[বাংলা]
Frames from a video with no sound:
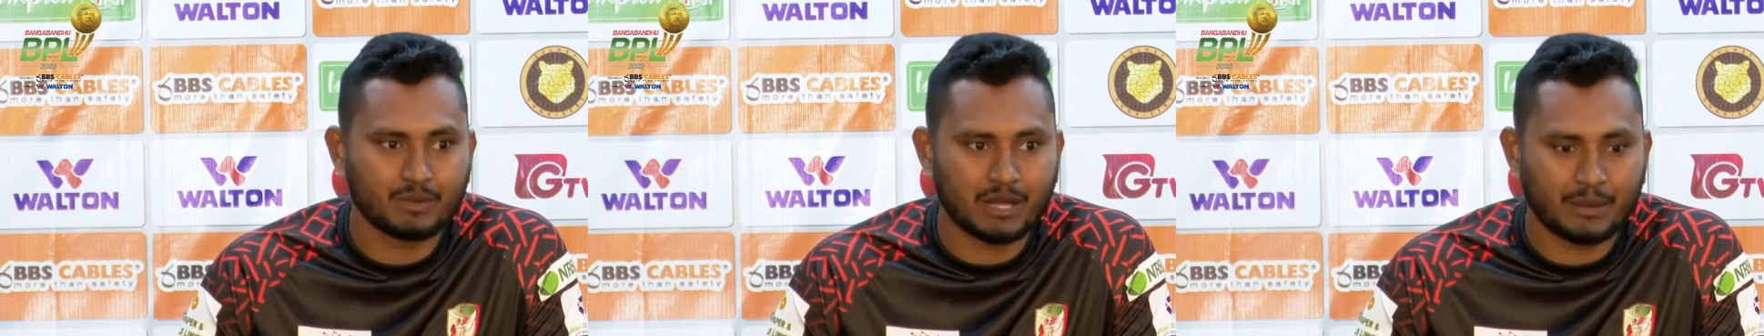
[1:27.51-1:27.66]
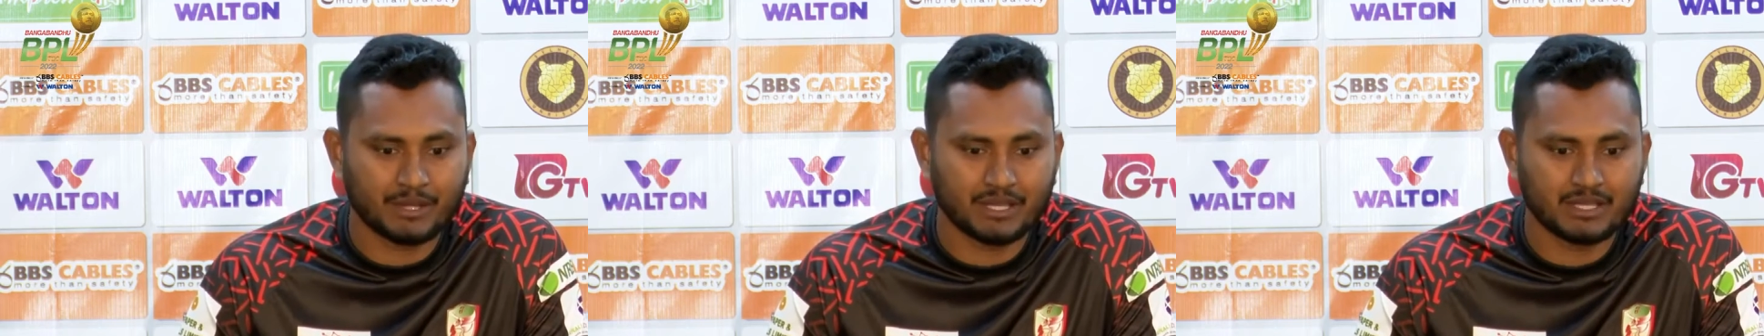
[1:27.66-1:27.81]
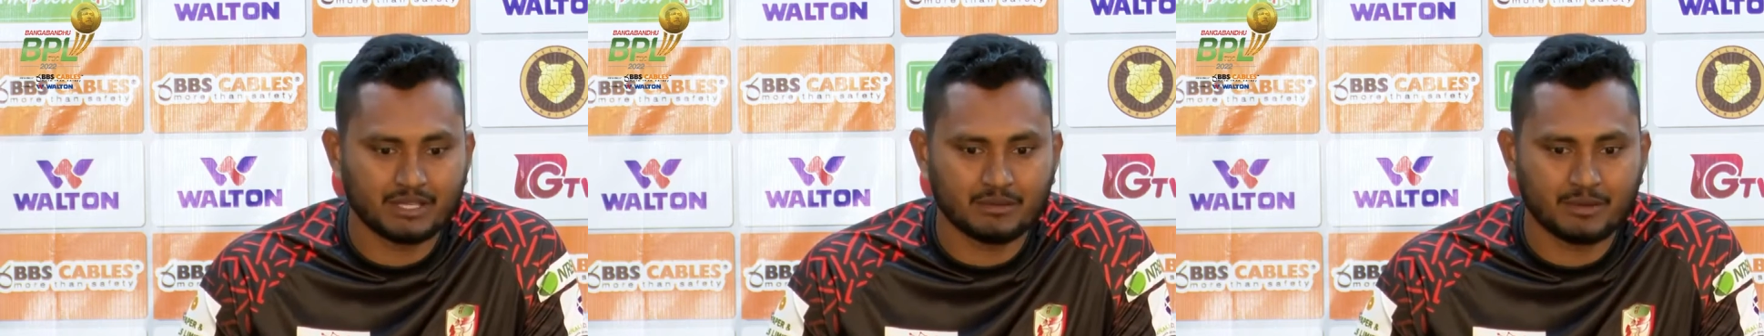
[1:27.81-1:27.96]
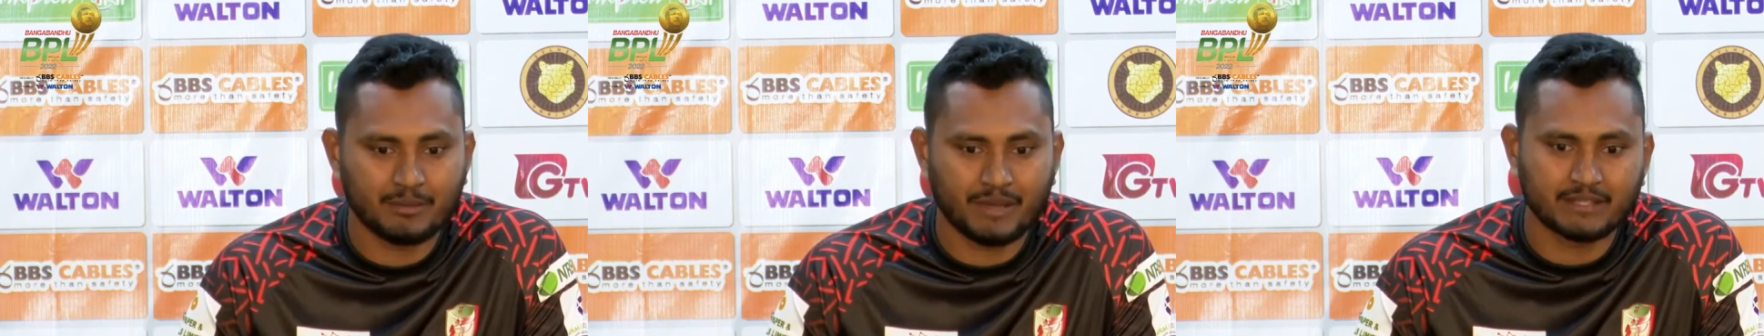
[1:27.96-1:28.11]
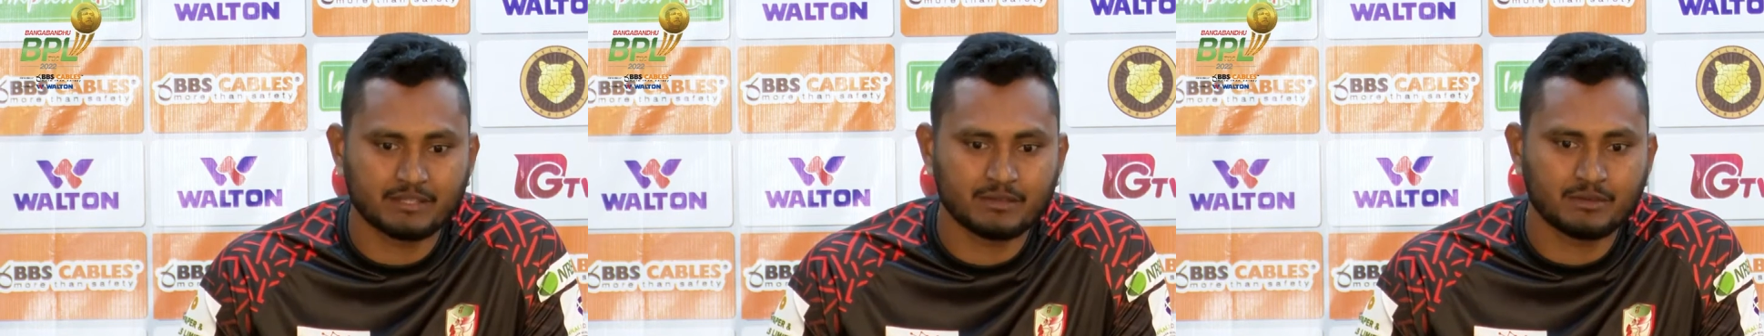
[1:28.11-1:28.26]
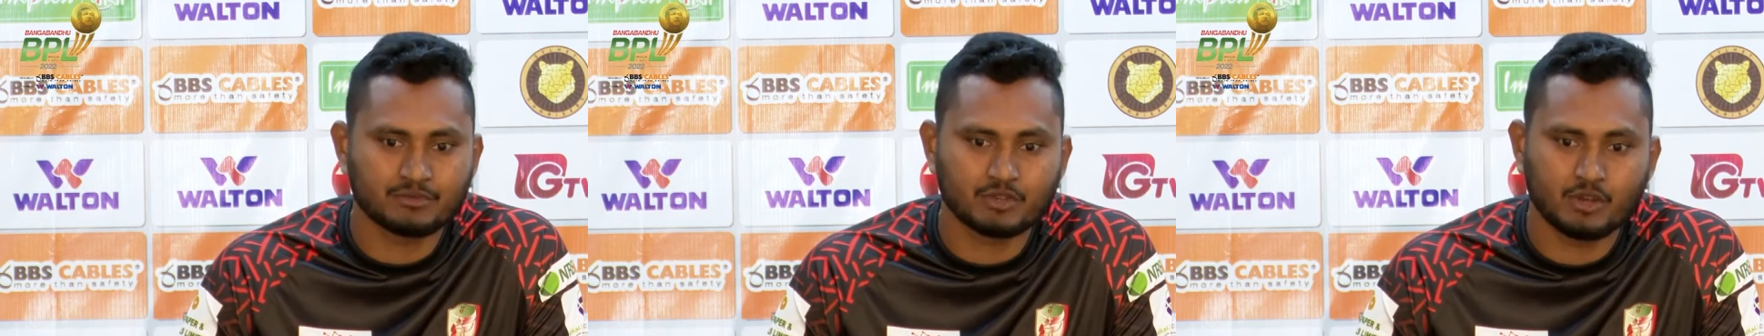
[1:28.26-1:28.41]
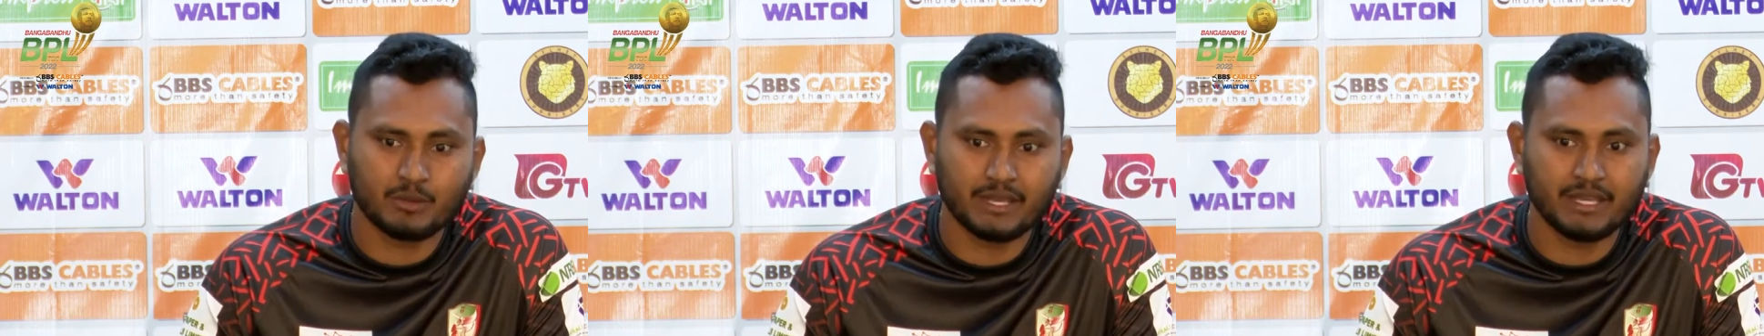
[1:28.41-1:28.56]
আমাদের টিমের
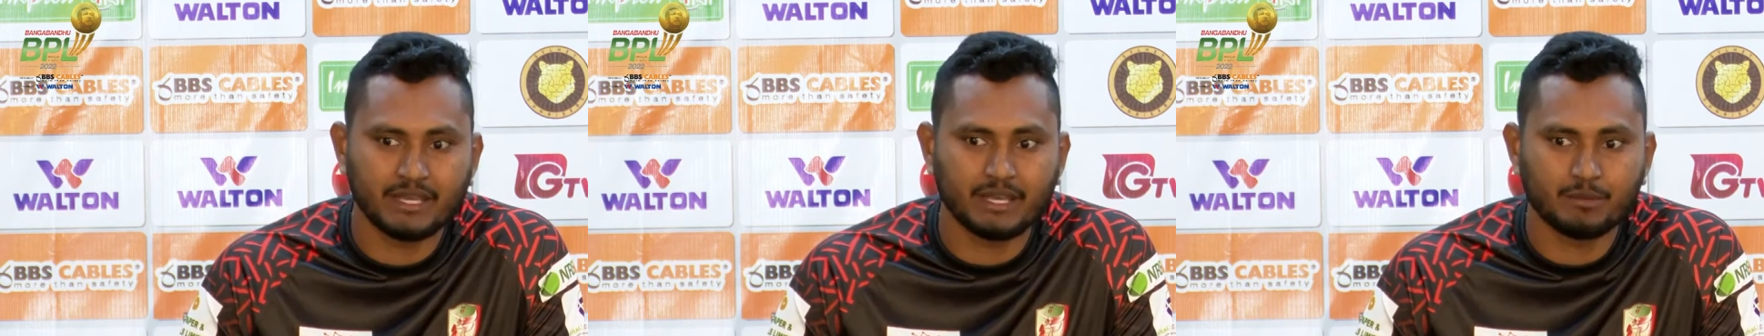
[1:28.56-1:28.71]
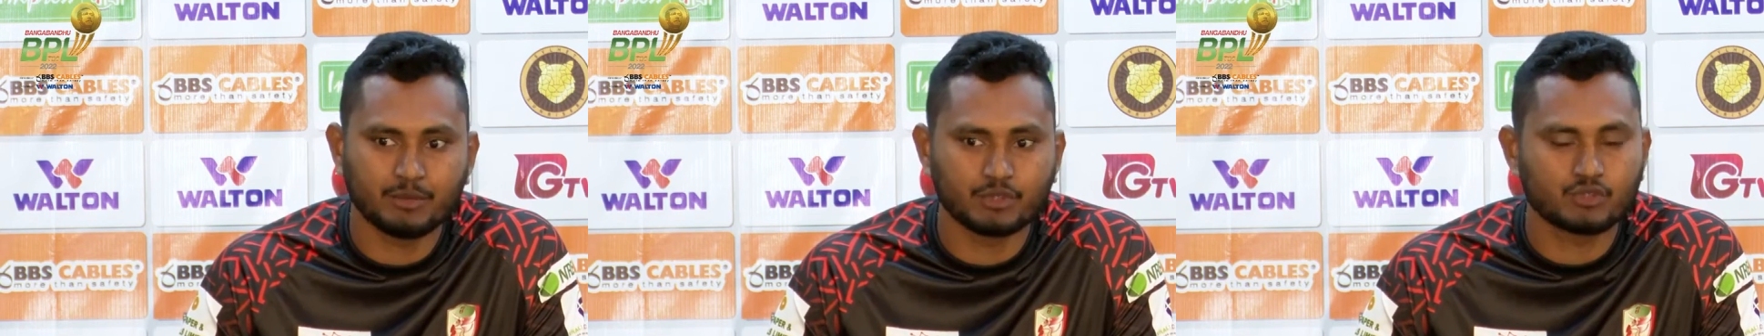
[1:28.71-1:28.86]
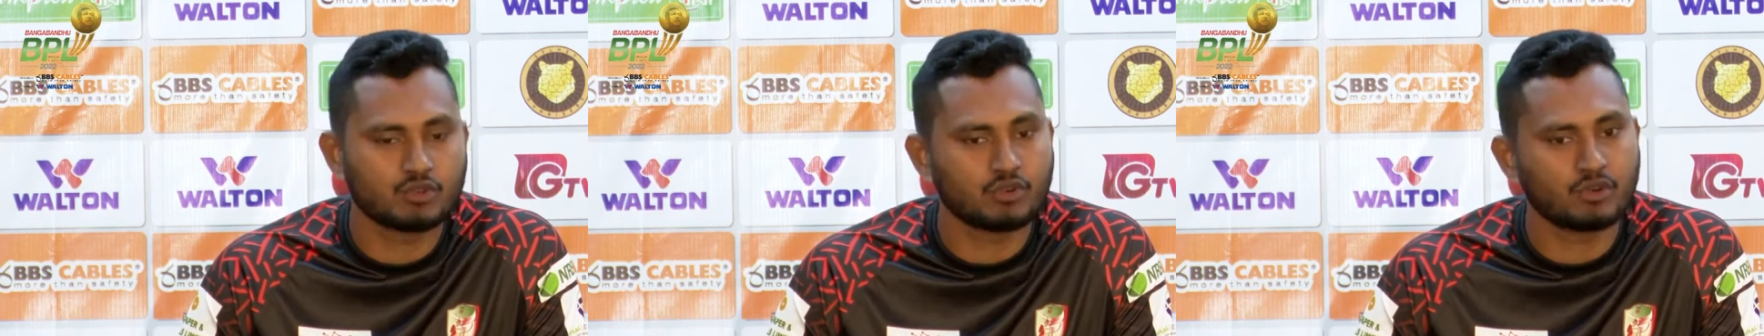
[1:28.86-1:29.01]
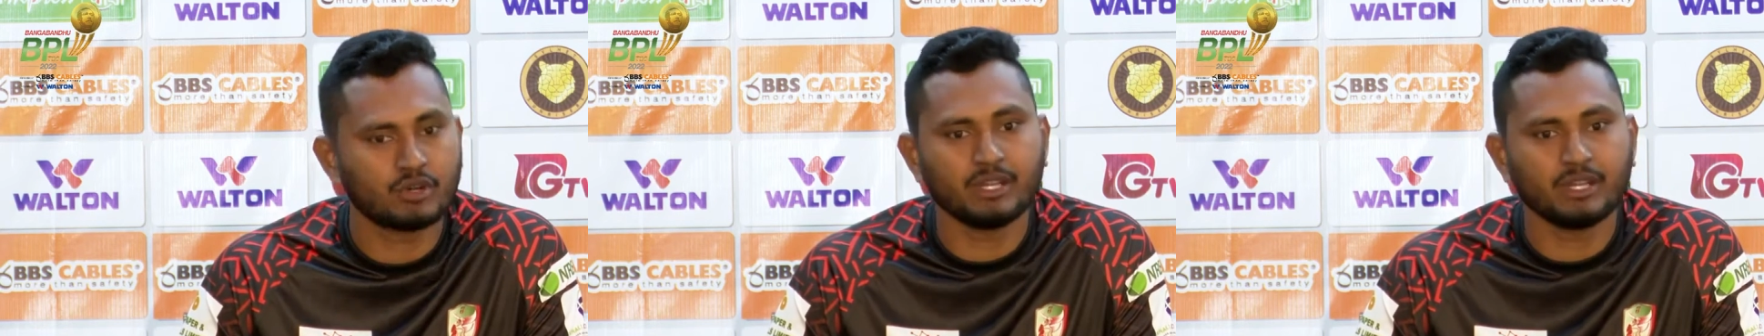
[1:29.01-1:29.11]
ম্যাক্সিমাম সবাই এই বছর